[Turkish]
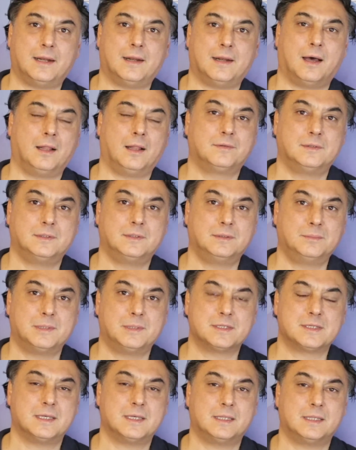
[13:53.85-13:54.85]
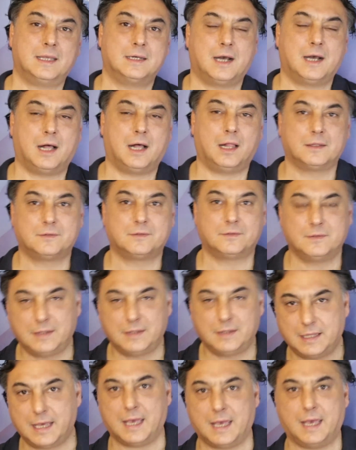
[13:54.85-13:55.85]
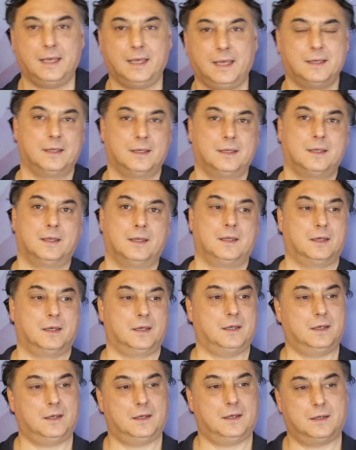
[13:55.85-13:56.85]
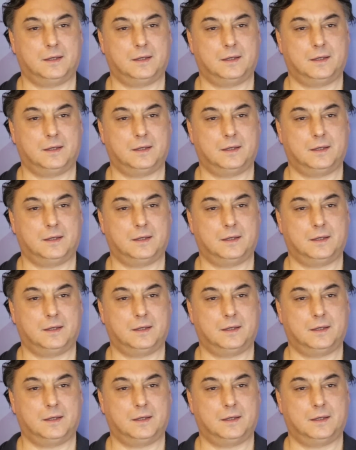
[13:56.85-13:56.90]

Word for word: altılı masadan kalktı diye e,